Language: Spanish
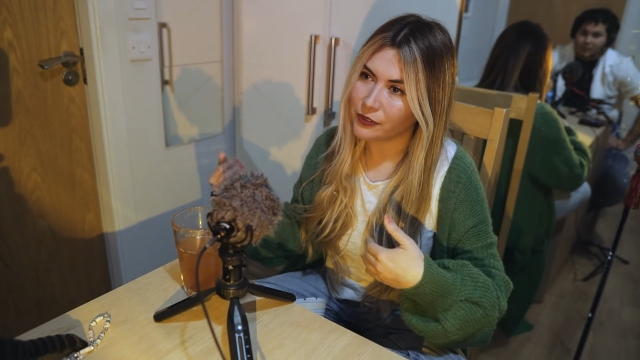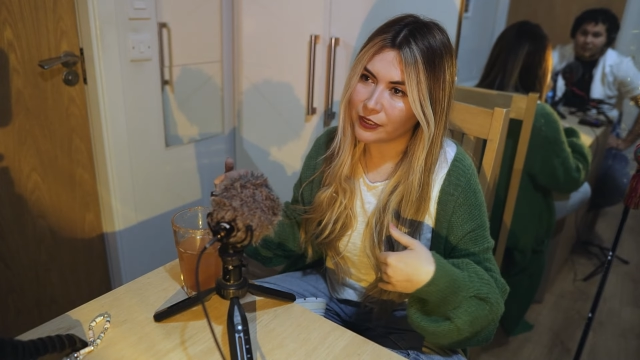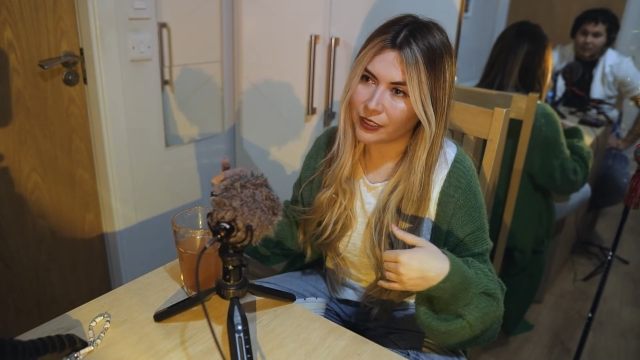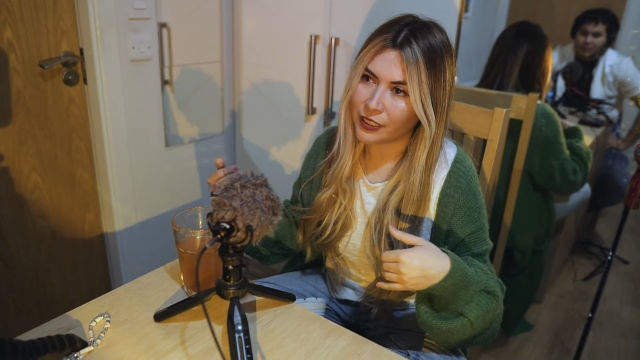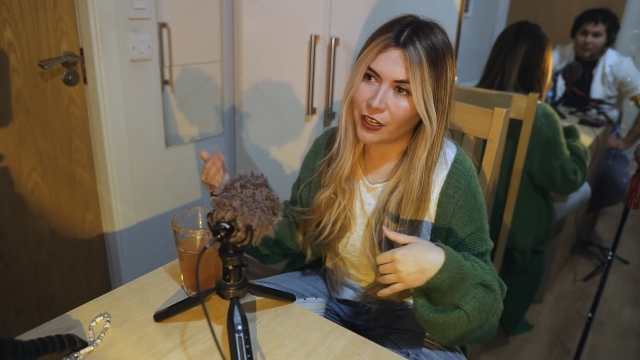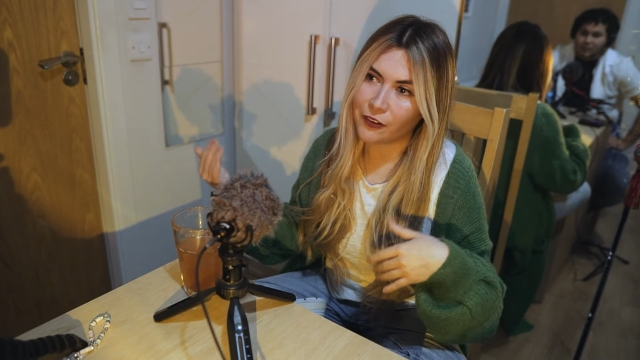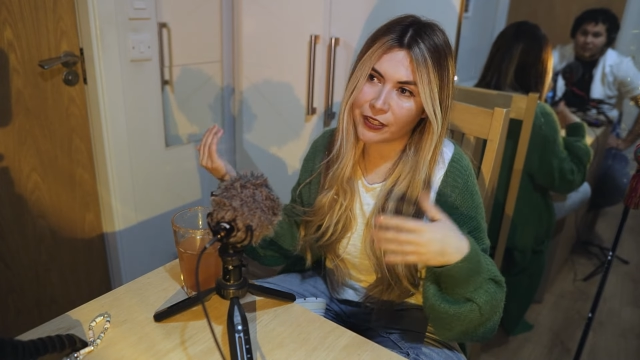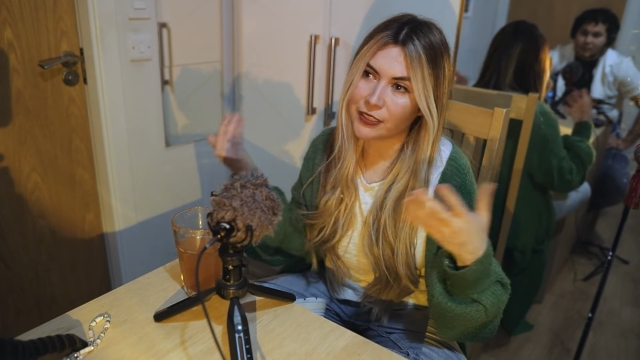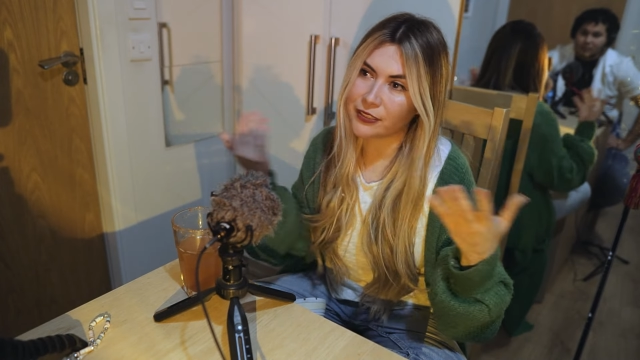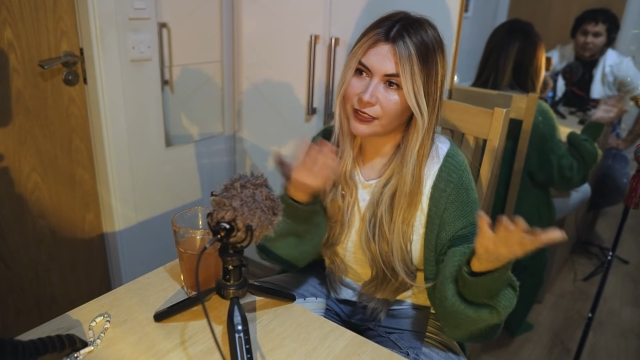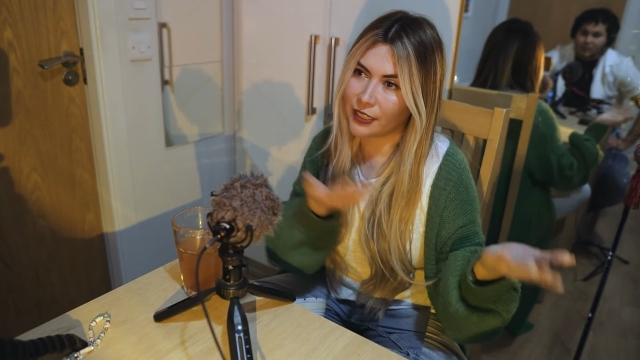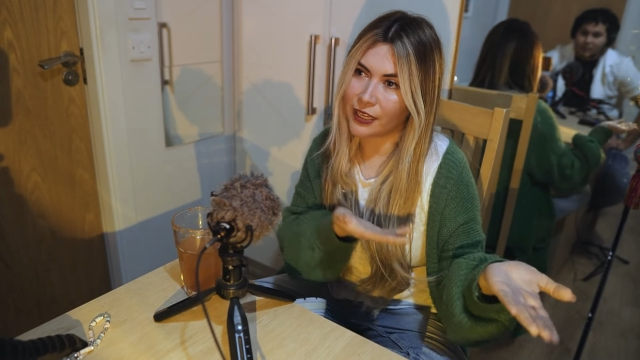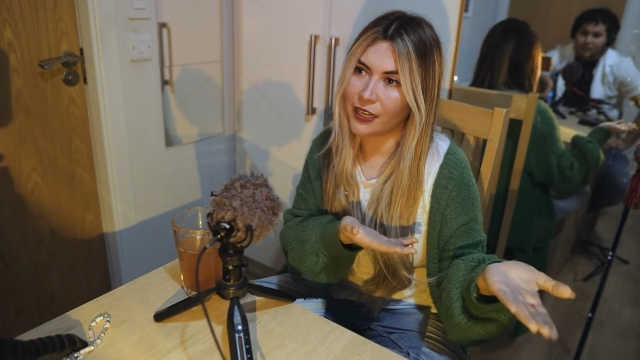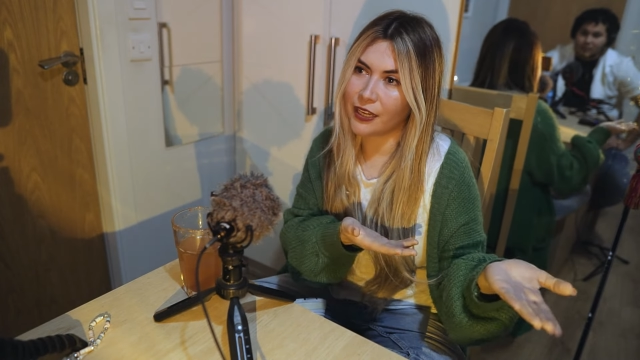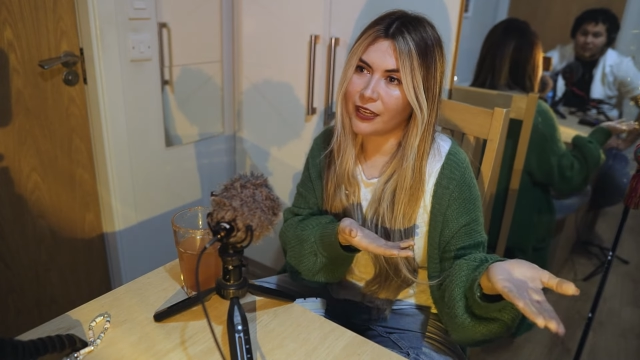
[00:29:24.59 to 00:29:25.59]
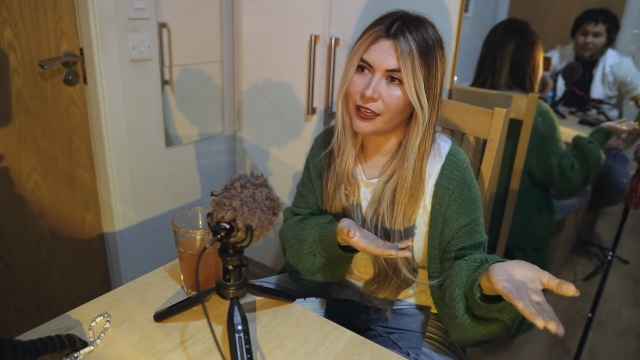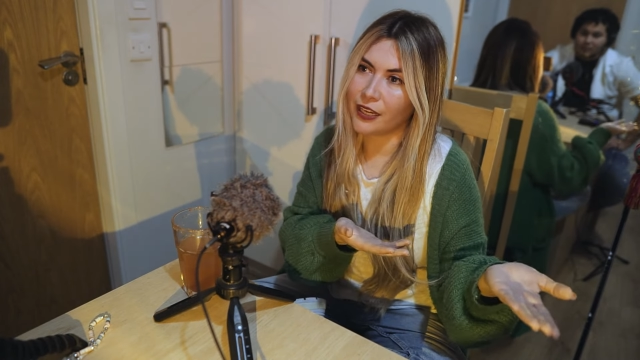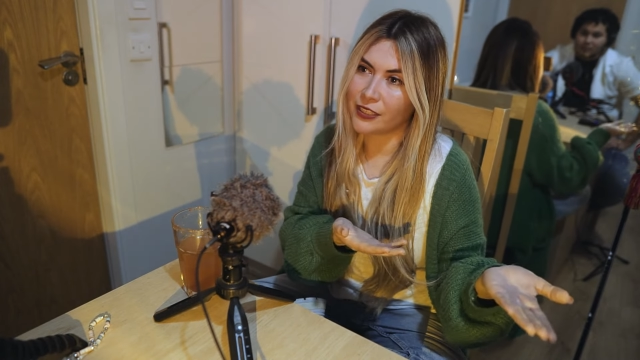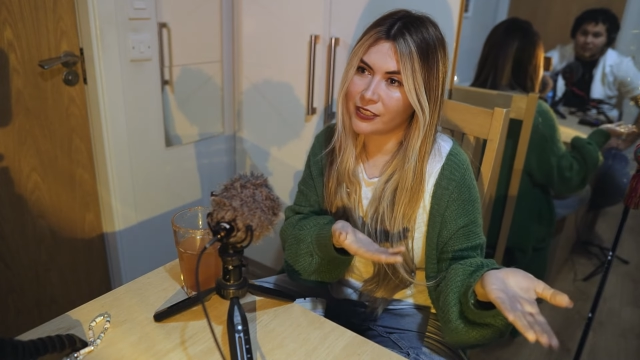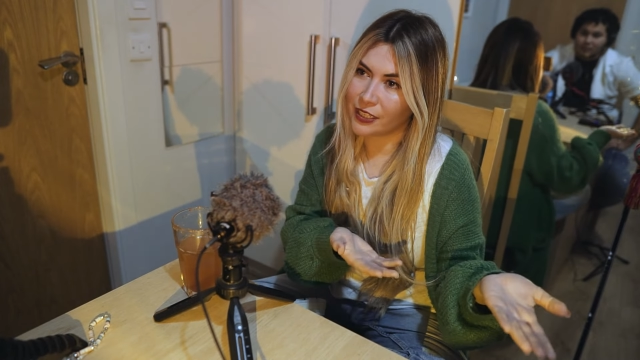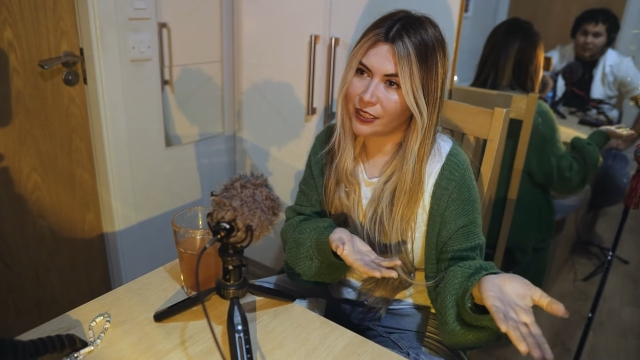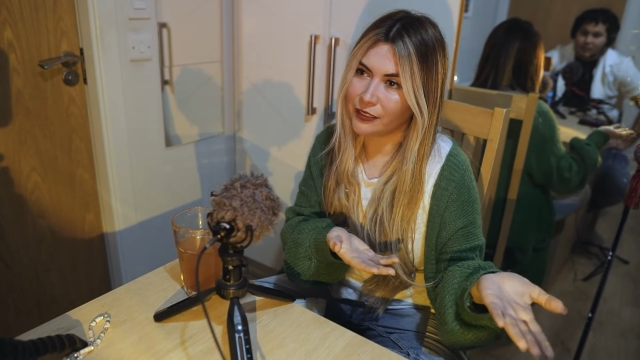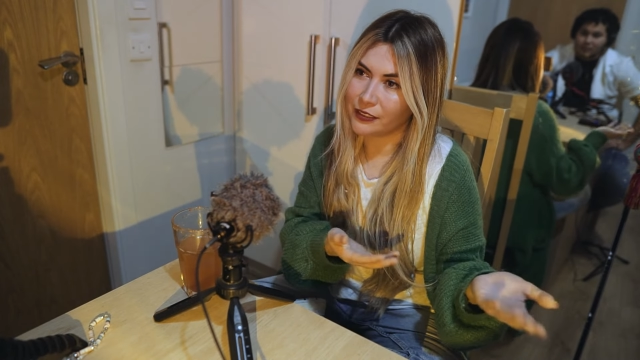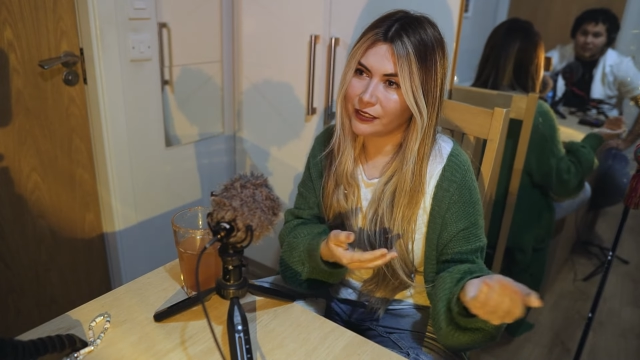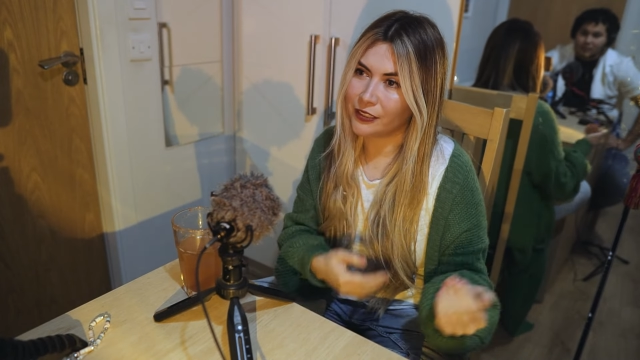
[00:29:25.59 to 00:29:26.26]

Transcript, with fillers: y ahorita está allá.